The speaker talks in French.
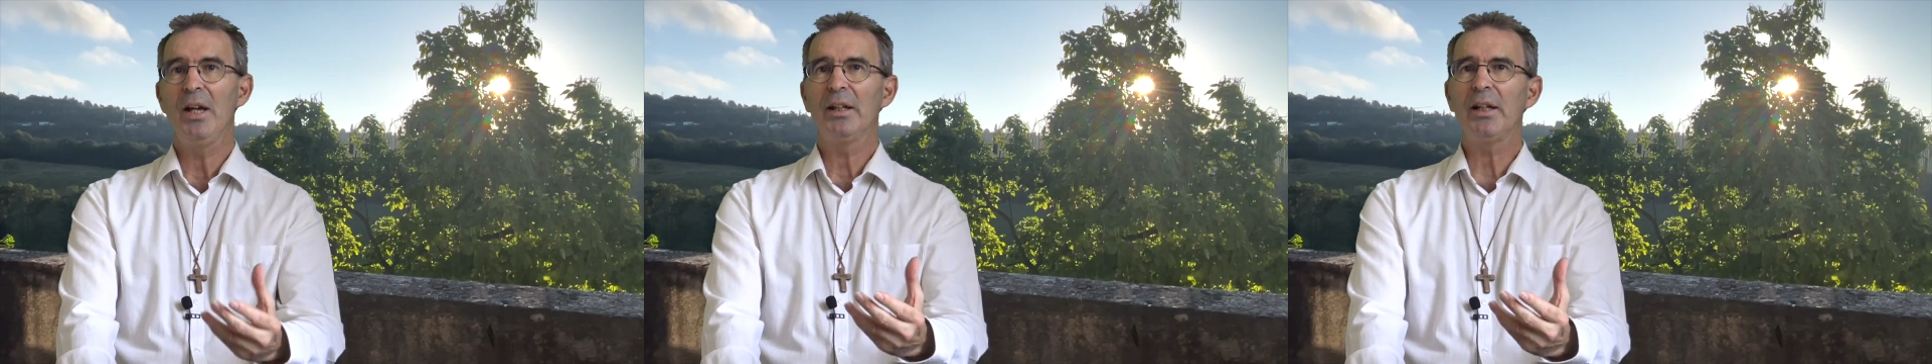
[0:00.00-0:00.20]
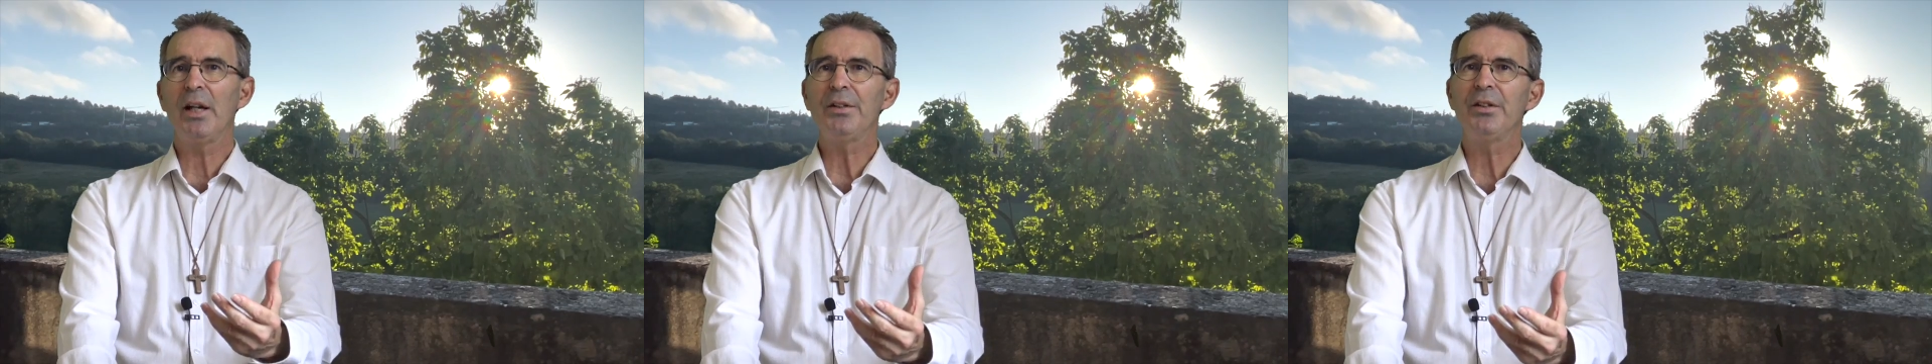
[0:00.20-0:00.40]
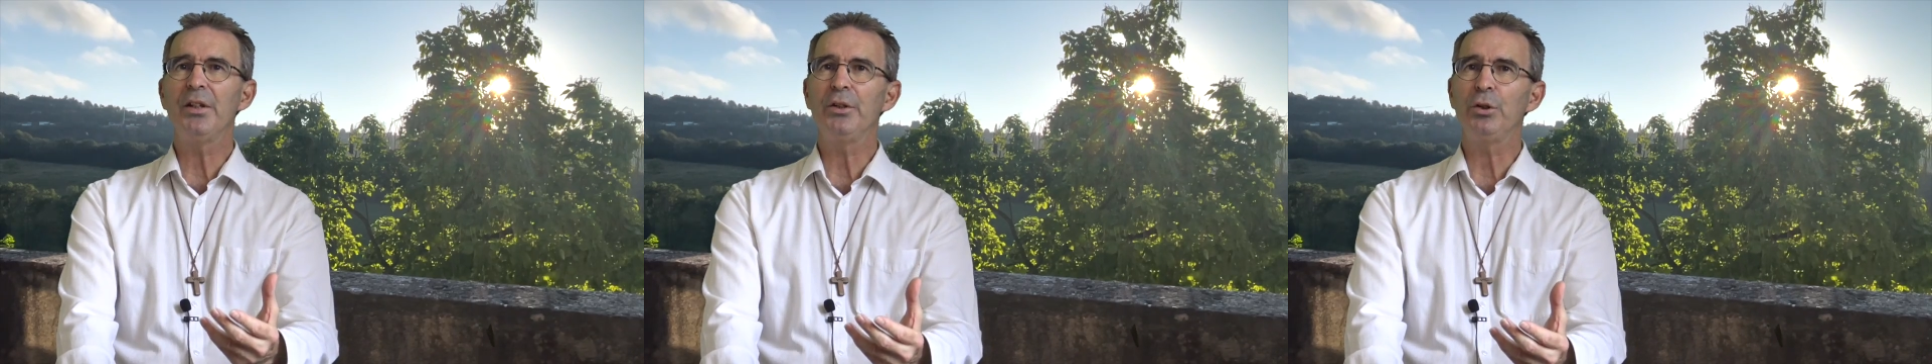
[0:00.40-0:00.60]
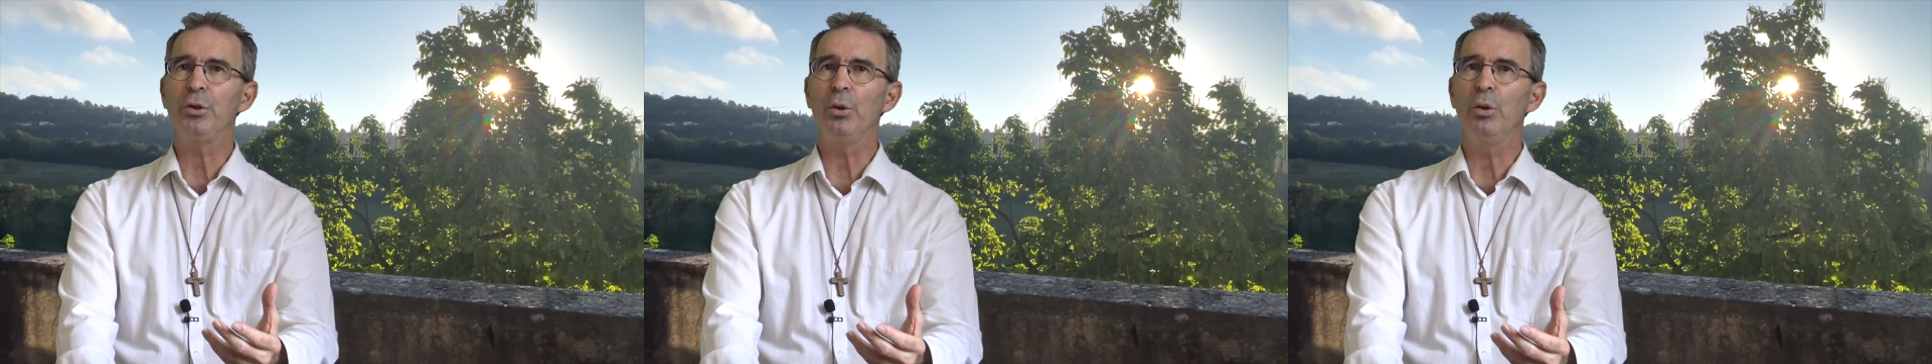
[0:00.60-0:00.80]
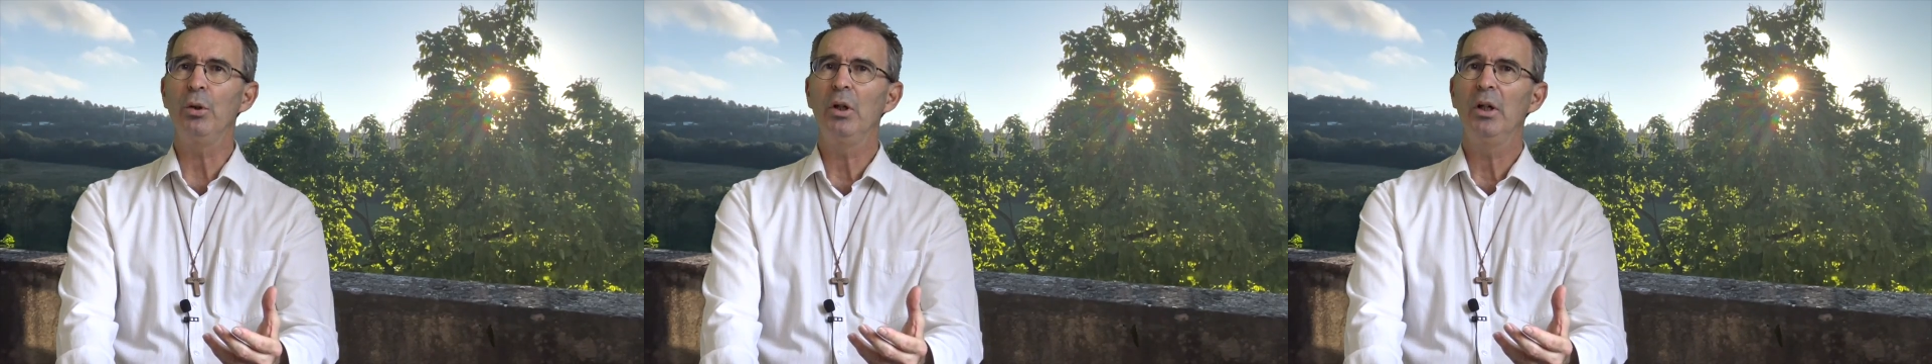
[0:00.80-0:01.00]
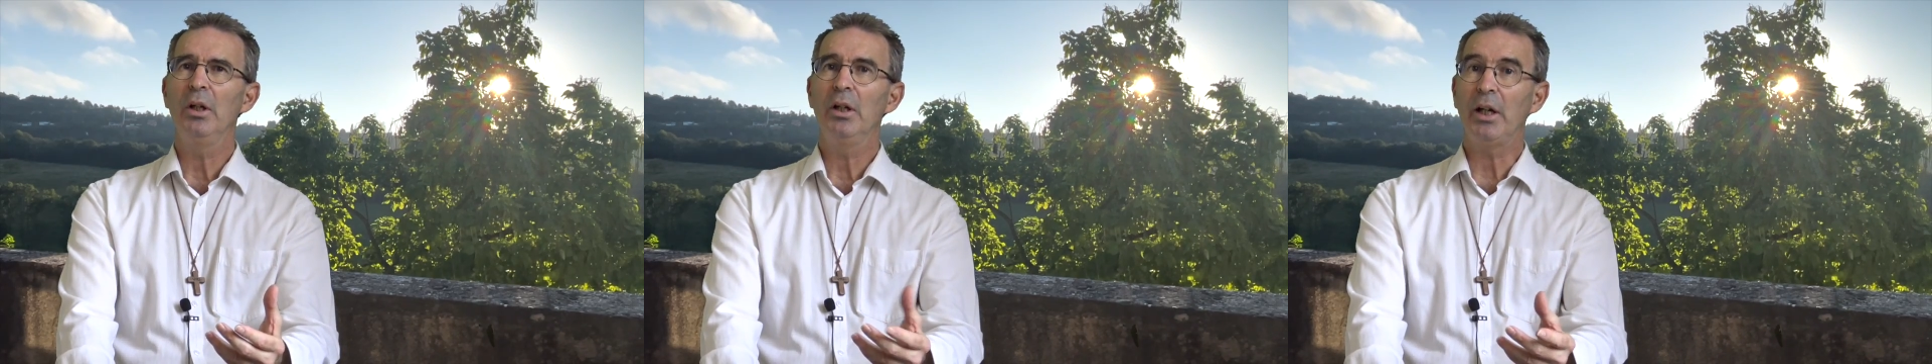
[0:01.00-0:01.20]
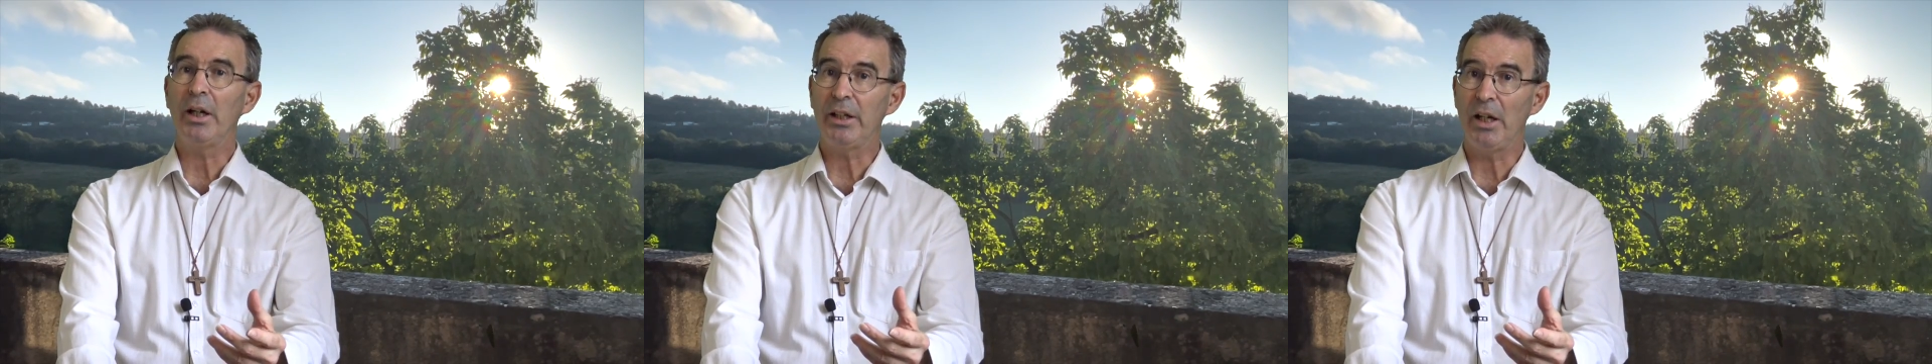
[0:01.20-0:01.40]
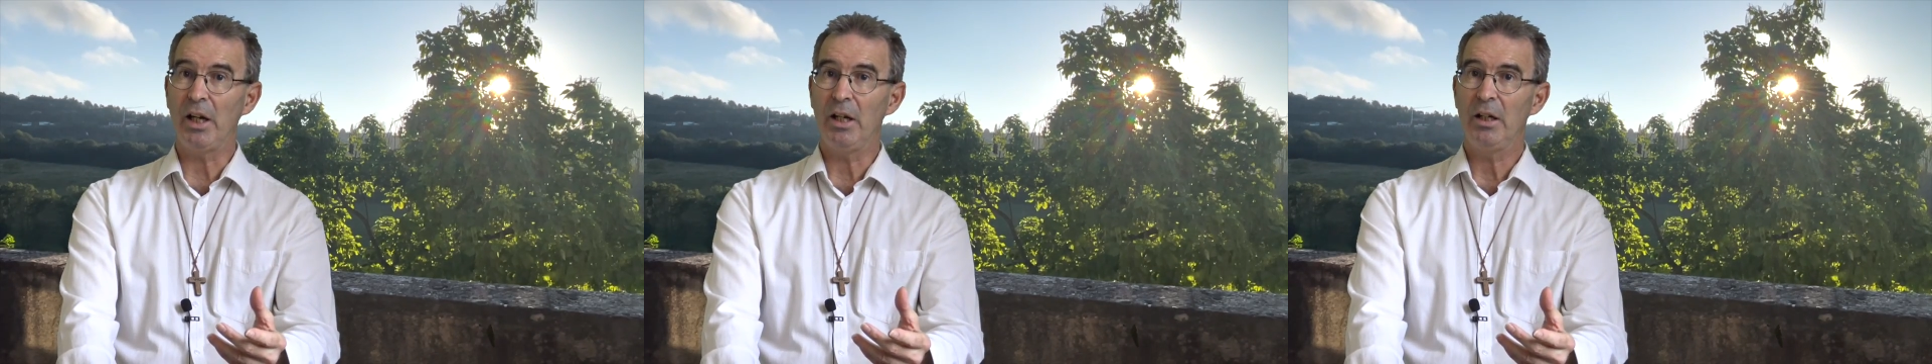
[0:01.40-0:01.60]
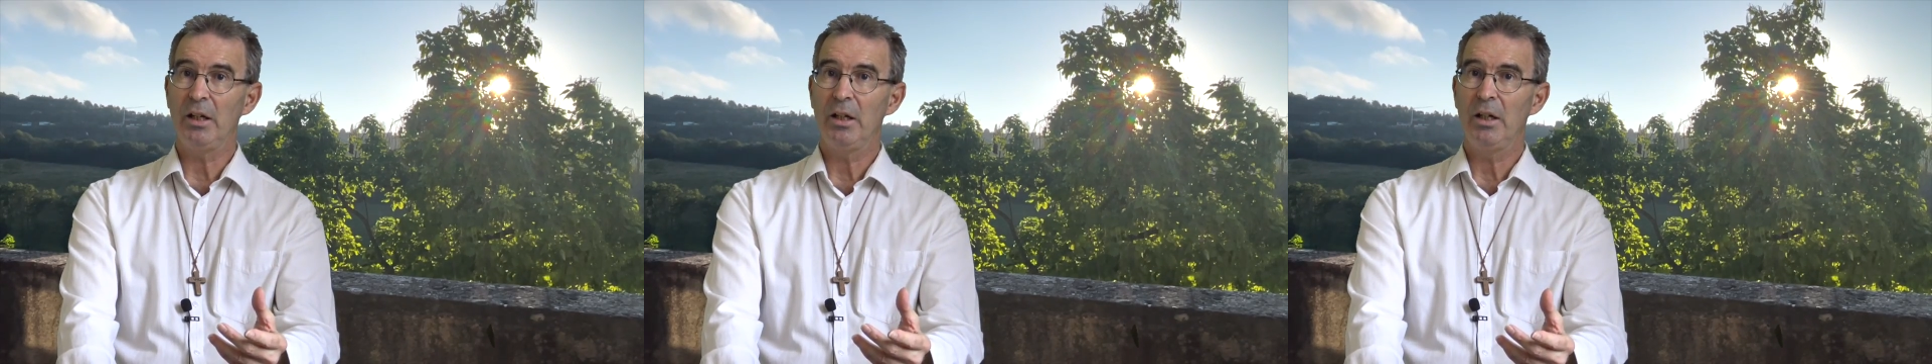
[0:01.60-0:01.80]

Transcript: qu'à ses yeux, rien,